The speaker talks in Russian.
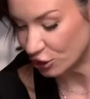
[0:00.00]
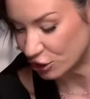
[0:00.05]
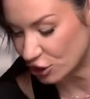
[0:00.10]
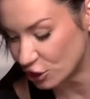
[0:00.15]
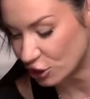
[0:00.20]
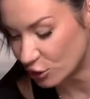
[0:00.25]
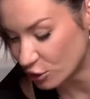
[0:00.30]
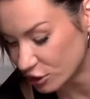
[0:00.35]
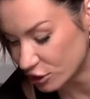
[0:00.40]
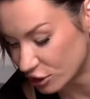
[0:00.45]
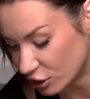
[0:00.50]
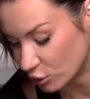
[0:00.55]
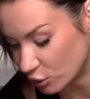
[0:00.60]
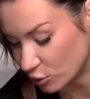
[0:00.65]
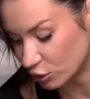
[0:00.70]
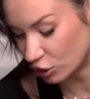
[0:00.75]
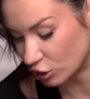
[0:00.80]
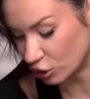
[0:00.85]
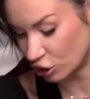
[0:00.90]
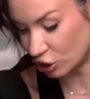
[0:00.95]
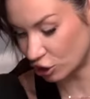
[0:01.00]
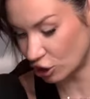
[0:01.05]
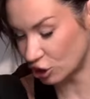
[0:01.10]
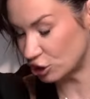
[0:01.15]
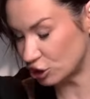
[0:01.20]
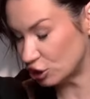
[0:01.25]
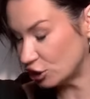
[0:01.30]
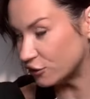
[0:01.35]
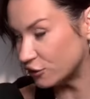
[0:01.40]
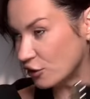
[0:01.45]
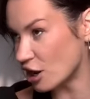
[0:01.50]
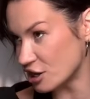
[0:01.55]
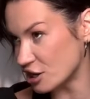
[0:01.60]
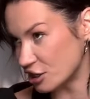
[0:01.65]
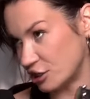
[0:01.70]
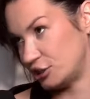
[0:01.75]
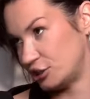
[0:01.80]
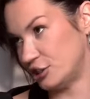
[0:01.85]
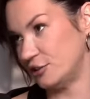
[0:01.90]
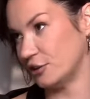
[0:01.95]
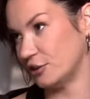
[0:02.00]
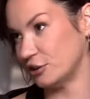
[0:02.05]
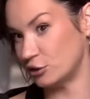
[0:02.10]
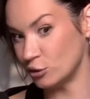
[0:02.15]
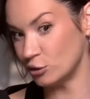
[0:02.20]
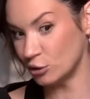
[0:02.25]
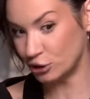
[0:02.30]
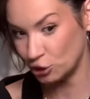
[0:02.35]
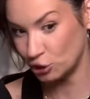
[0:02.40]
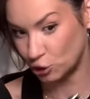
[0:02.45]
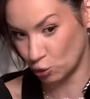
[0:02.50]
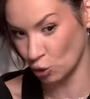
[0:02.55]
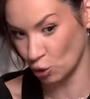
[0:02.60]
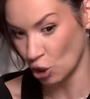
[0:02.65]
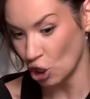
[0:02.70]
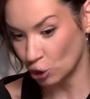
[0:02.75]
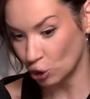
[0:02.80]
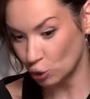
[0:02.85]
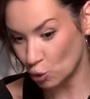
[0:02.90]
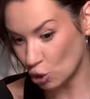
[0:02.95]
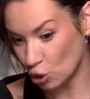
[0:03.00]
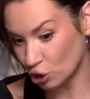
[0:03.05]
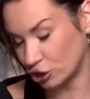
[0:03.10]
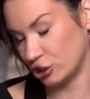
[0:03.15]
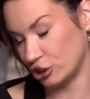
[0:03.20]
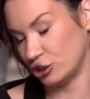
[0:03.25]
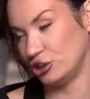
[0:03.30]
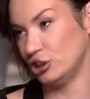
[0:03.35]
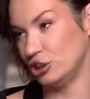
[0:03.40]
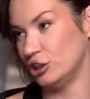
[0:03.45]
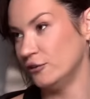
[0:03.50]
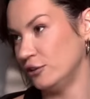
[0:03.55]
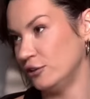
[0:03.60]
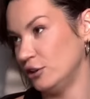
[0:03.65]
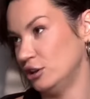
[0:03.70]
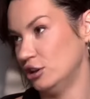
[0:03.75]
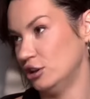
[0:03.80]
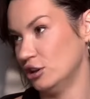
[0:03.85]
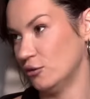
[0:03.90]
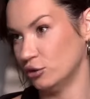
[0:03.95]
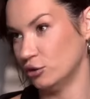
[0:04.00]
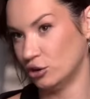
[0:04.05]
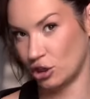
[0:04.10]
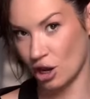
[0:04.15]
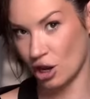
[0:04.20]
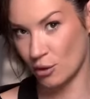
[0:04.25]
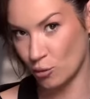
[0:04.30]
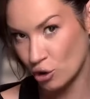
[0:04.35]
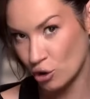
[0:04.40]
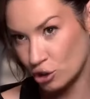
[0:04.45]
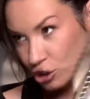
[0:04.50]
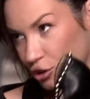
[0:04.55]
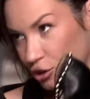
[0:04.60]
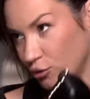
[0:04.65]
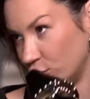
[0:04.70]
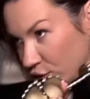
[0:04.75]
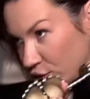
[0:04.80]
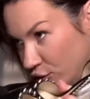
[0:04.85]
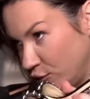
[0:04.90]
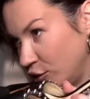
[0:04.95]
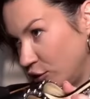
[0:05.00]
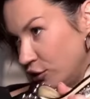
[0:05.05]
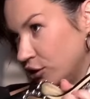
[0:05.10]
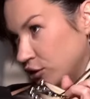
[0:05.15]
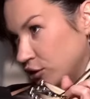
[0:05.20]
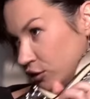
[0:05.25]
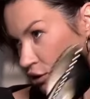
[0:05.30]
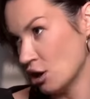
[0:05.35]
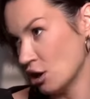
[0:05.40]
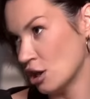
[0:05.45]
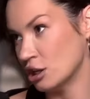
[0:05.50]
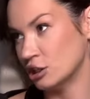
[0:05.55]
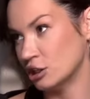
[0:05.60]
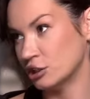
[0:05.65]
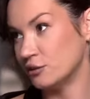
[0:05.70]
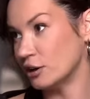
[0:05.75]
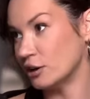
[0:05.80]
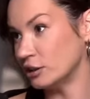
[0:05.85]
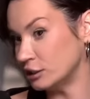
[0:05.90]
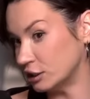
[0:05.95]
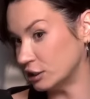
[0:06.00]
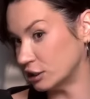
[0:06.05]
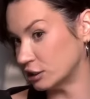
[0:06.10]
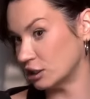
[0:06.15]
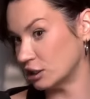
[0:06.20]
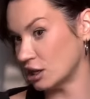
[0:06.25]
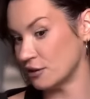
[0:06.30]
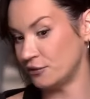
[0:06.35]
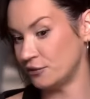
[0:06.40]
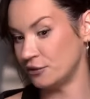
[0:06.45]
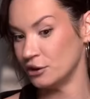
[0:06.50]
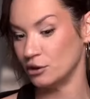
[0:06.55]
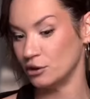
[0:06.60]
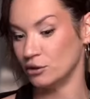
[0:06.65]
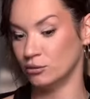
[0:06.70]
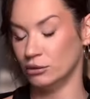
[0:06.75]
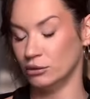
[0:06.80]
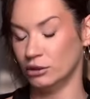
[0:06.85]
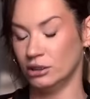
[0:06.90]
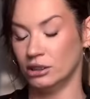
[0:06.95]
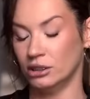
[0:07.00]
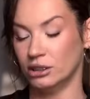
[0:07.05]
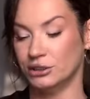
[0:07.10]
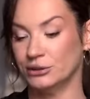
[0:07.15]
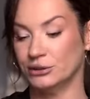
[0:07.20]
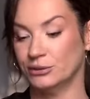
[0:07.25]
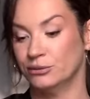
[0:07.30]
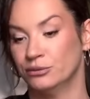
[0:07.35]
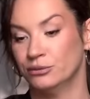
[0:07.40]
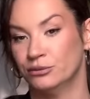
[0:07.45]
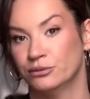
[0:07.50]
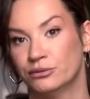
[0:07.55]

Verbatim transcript: серьезно, ну вот это издевательство. Я ну, сижу, ног даже не видно. Вот кому это вот? И, и... Звоните к Тафею, мы едем.